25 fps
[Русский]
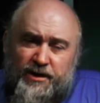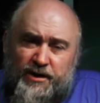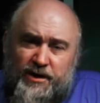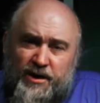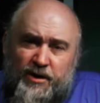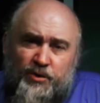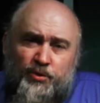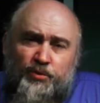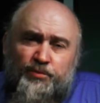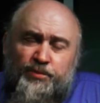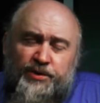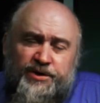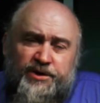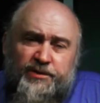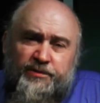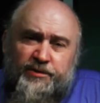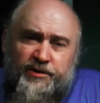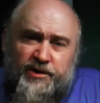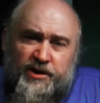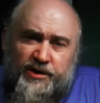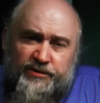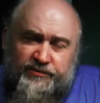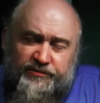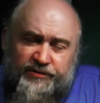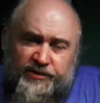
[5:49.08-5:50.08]
Какой бы ни
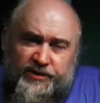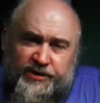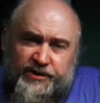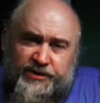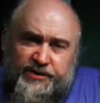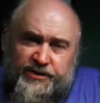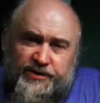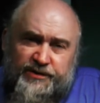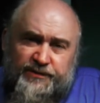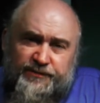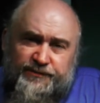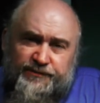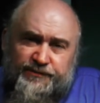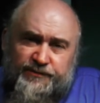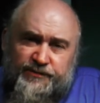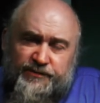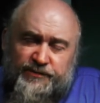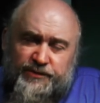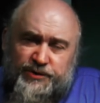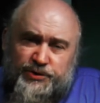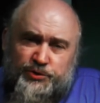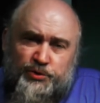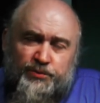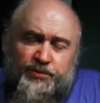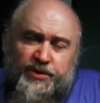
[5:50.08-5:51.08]
был конфликт,
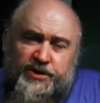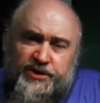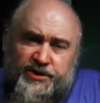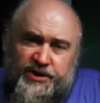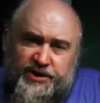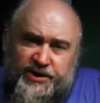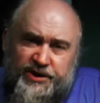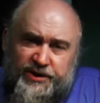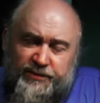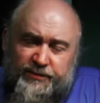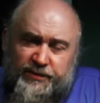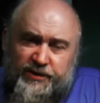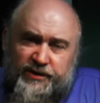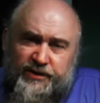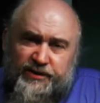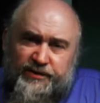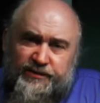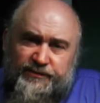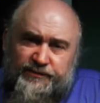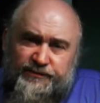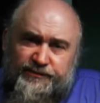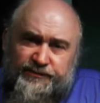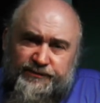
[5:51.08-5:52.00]
что бы это ни было.